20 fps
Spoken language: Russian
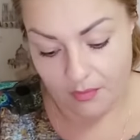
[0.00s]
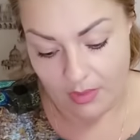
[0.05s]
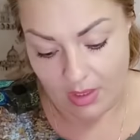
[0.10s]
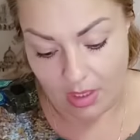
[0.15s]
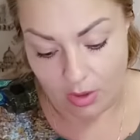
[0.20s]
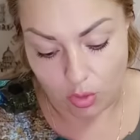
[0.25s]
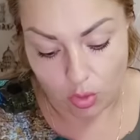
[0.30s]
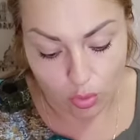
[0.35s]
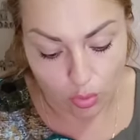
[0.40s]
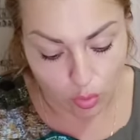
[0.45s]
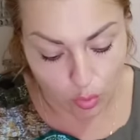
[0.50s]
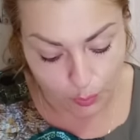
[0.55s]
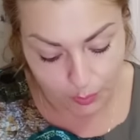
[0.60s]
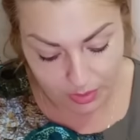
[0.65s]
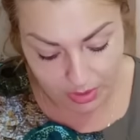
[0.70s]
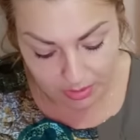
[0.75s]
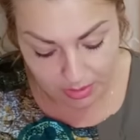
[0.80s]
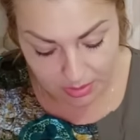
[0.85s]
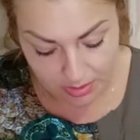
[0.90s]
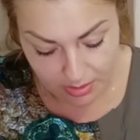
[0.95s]
которую
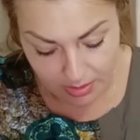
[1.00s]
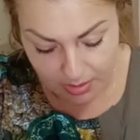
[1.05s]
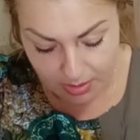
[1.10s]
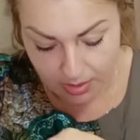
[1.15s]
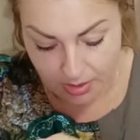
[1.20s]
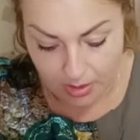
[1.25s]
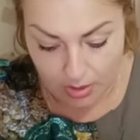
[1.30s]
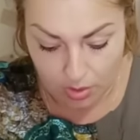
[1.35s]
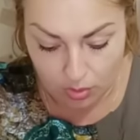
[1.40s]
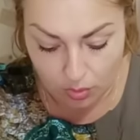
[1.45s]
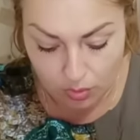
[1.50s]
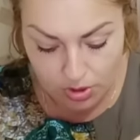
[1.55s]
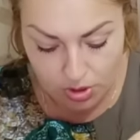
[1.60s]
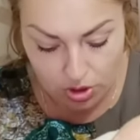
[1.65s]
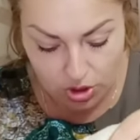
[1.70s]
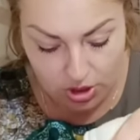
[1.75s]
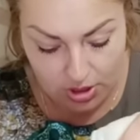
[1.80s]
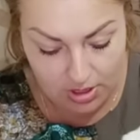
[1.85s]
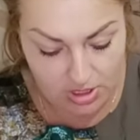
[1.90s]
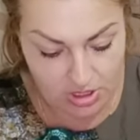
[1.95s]
купил и
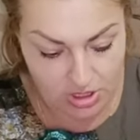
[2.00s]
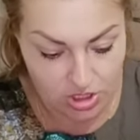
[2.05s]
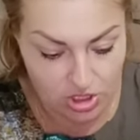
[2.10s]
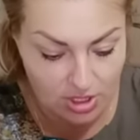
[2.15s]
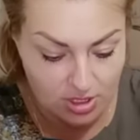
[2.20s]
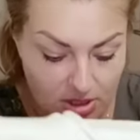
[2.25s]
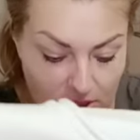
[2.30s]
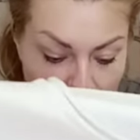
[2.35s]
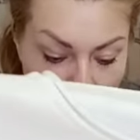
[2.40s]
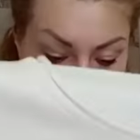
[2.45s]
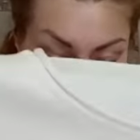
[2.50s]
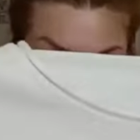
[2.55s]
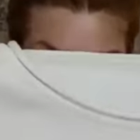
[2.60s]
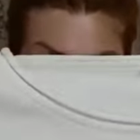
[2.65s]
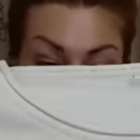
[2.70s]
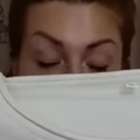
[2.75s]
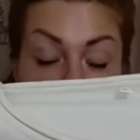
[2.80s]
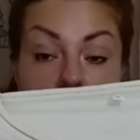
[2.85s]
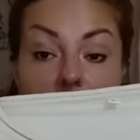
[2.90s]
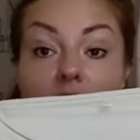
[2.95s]
носишь. И сейчас начинать
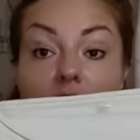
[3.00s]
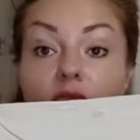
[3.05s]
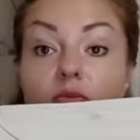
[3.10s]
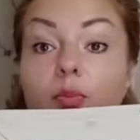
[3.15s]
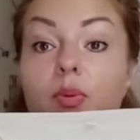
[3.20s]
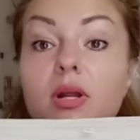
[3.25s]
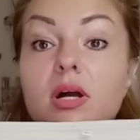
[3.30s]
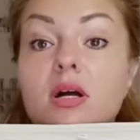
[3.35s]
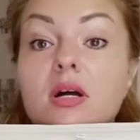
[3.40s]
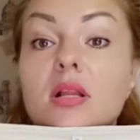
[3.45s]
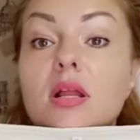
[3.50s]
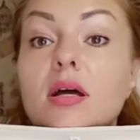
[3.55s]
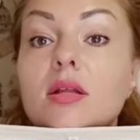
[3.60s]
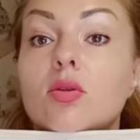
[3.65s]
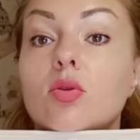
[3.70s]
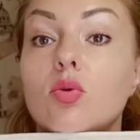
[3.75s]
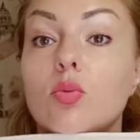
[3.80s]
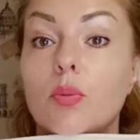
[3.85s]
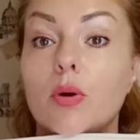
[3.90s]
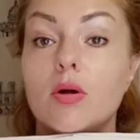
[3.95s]
можно и в
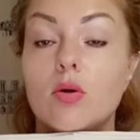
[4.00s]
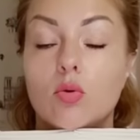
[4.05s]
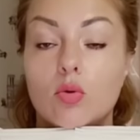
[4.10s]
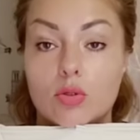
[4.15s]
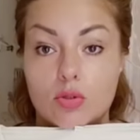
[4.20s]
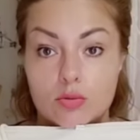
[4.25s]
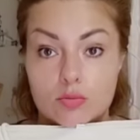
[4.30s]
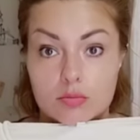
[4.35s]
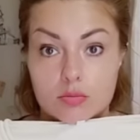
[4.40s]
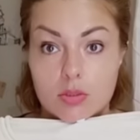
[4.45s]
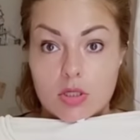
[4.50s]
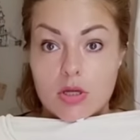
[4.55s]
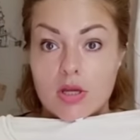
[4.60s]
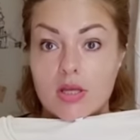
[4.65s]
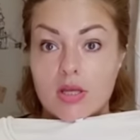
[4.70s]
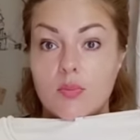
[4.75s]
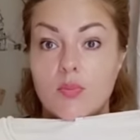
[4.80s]
прохладную погоду, и